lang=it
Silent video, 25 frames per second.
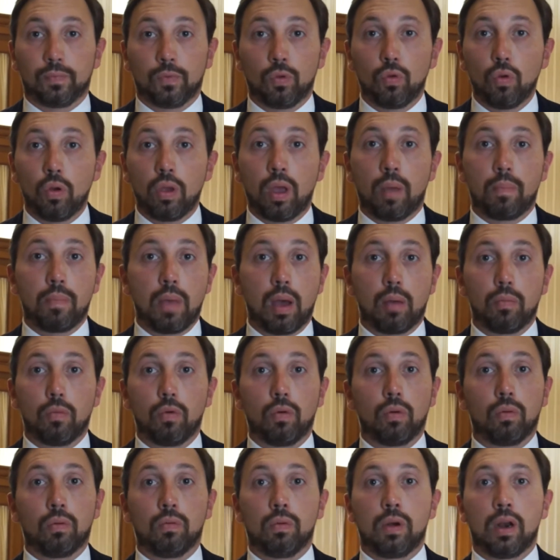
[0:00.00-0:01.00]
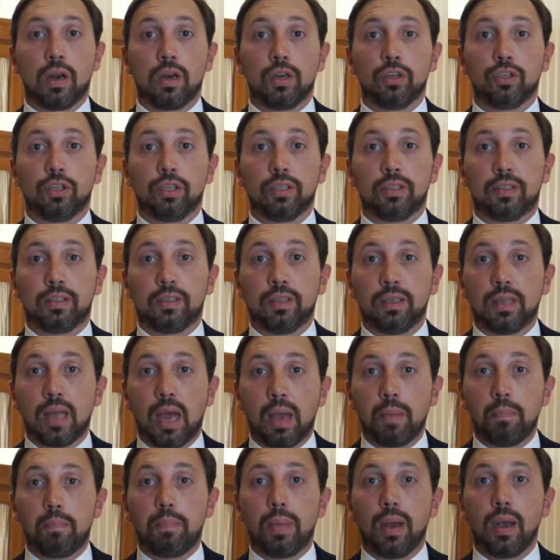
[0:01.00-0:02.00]
noi abbiamo una
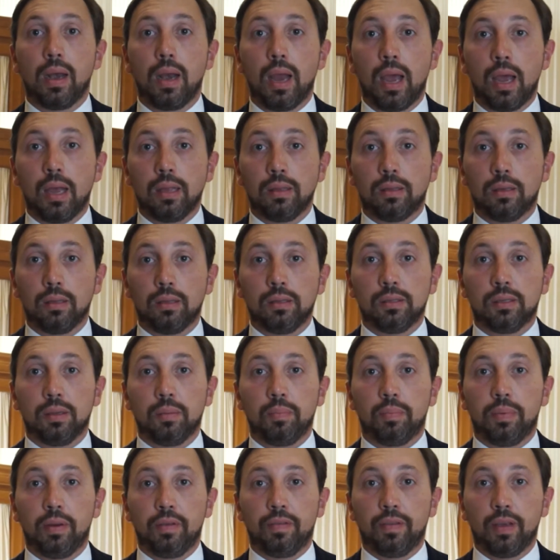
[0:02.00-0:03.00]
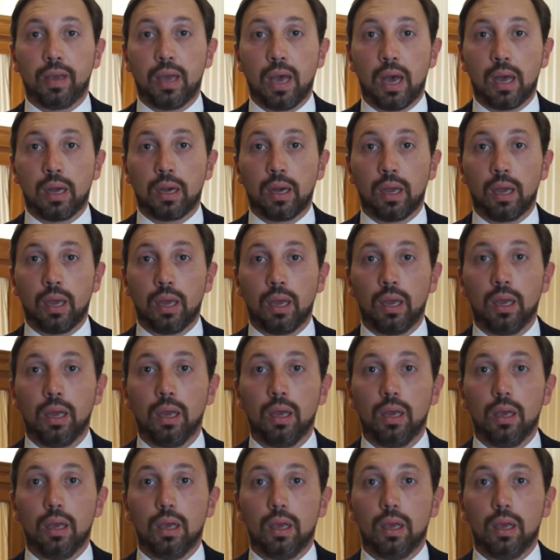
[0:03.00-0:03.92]
necessità impellente di semplificare